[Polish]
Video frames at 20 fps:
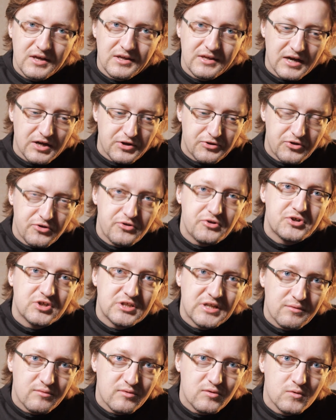Jak dziś
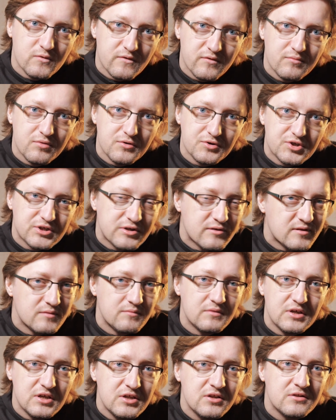czytam Słowo Boże,
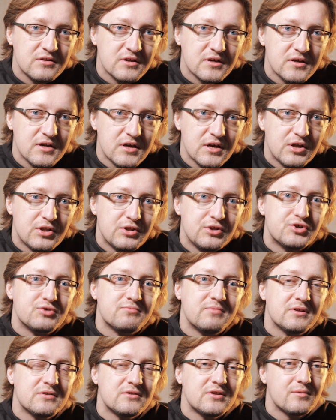jestem inny niż
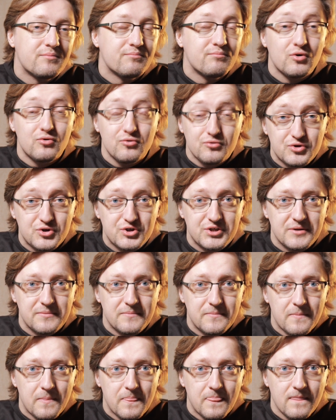będę pojutrze
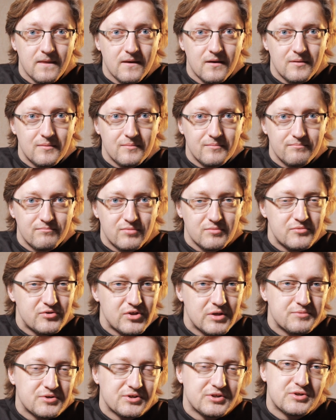bo my
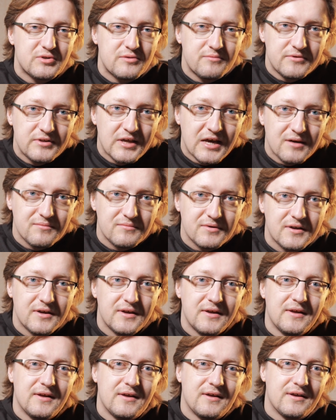się przecież zmieniamy.
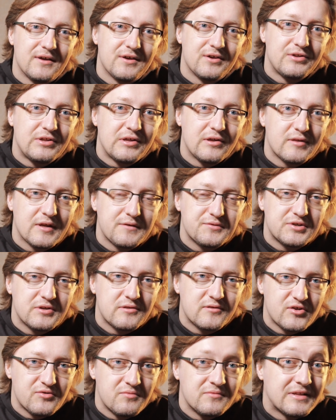Y, nie zawsze
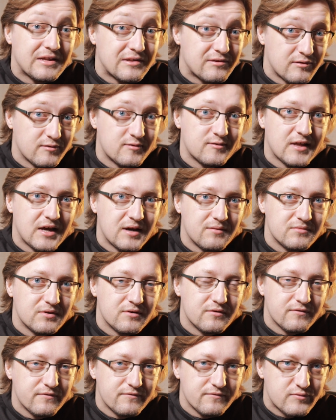jesteśmy tacy
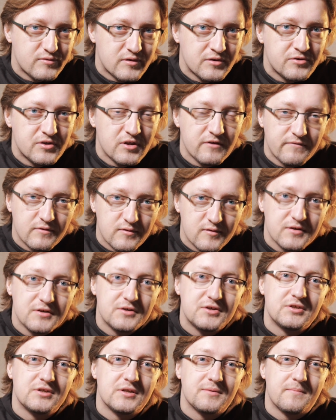sami w sensie
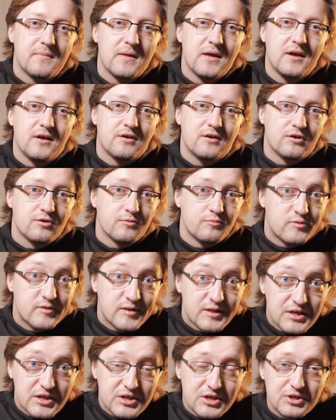fizycznym, y,
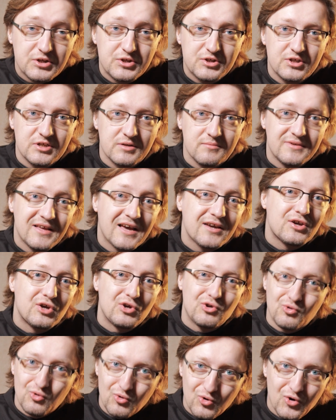psychicznym, jak
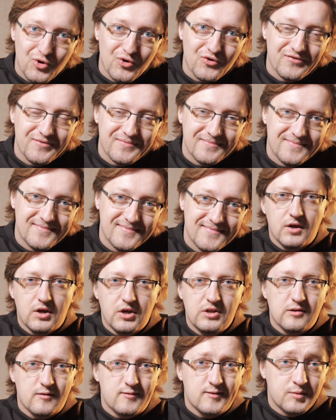i duchowym.
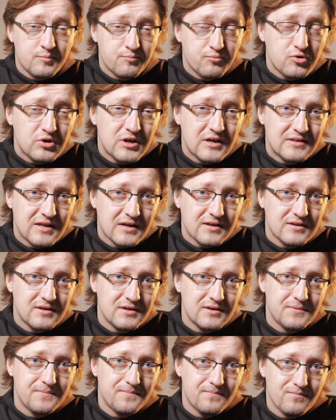I następuje
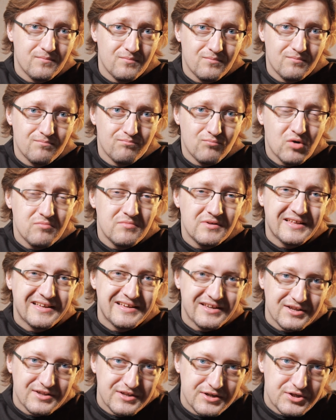taki moment
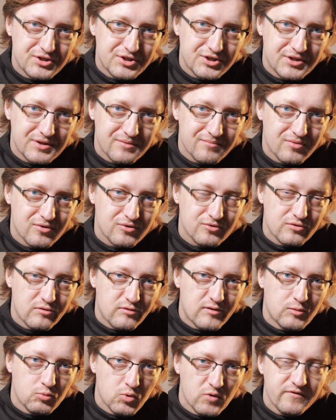krytyczny, bo
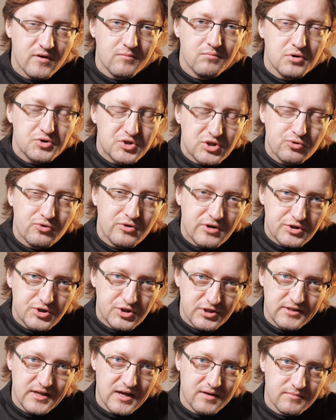Słowo Boże, które
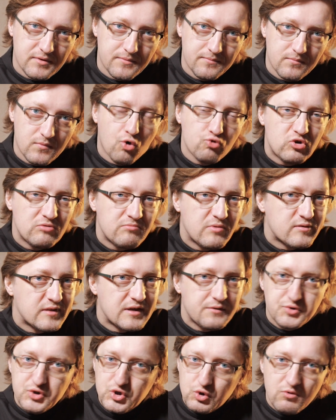czytamy, ono ma
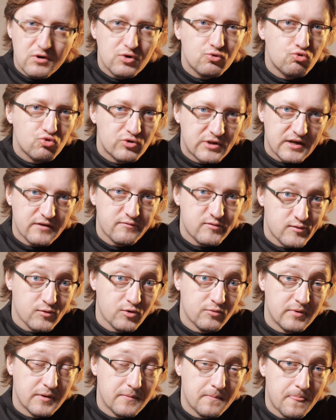zawsze ładunek w
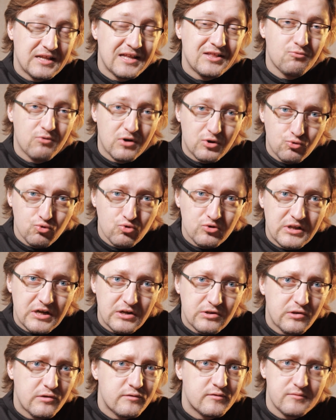sobie. Ten
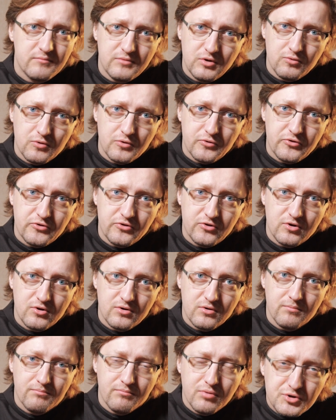ładunek to jest miłość.
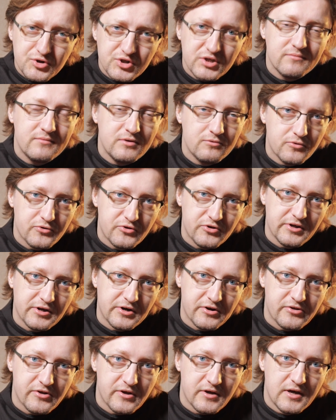Boże
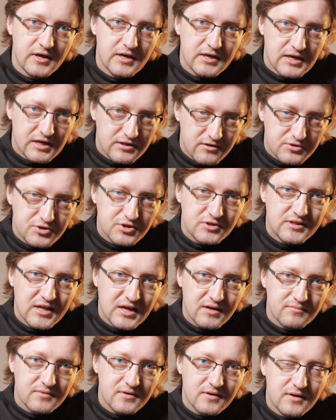miłosierdzie, kiedy
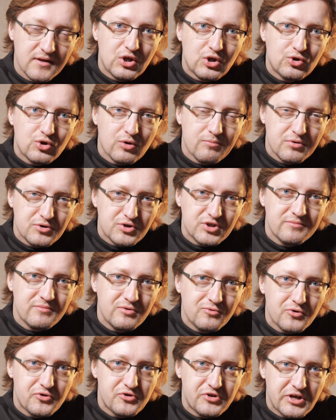czytamy. I to Boże
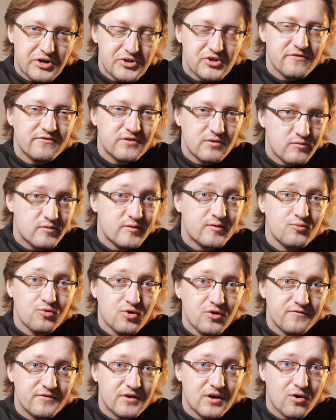miłosierdzie w tym
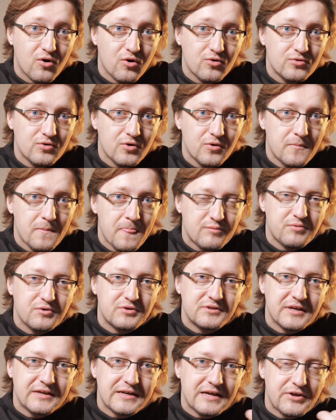słowie, ono
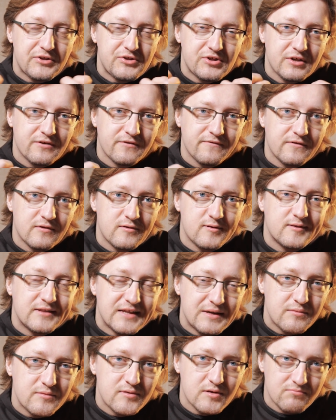spotyka się z
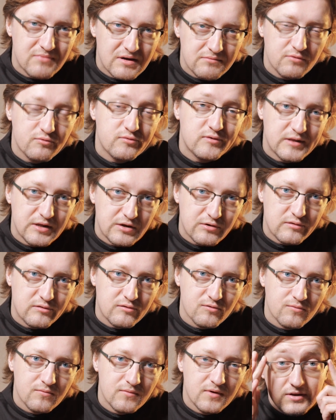tym, co mamy w
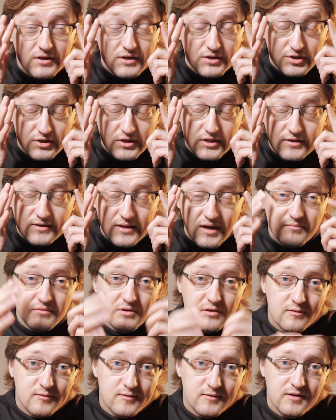sercu. Jeżeli tam
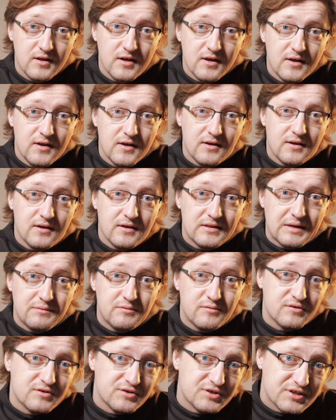jest i tam
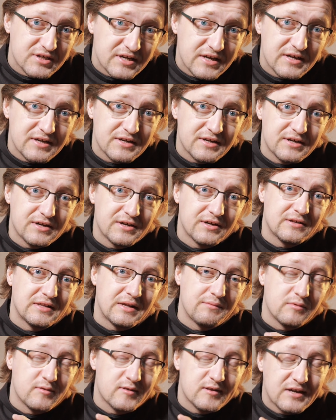jest grzech,
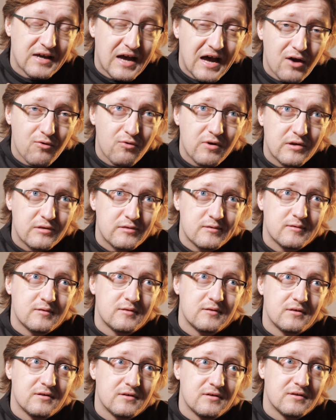tam jest
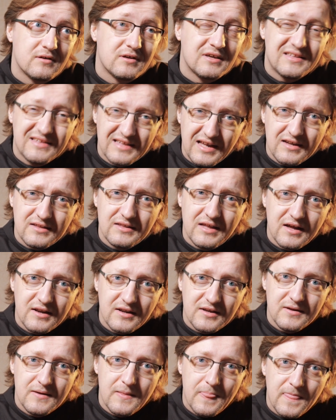hałas yy, i tak
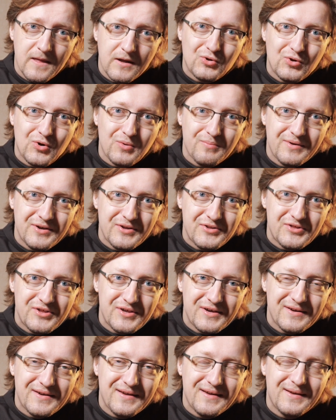dalej, to
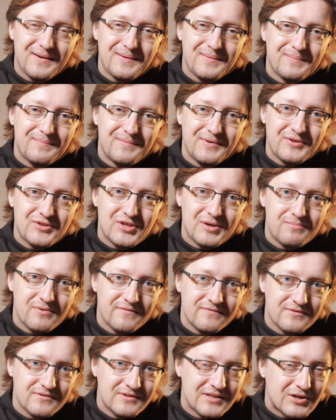będzie, będzie
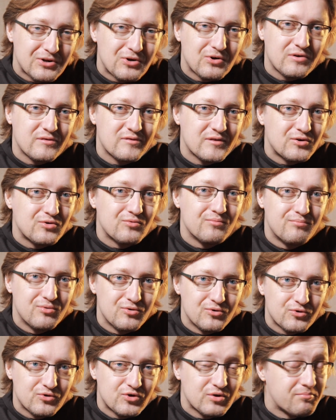pewnego rodzaju
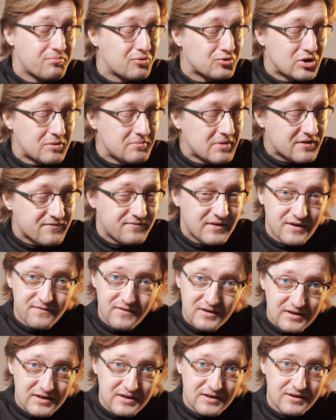bunt, podobnie jak w
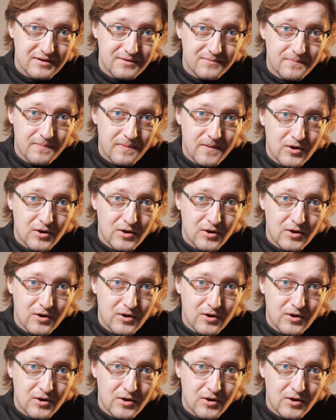Ewangelii.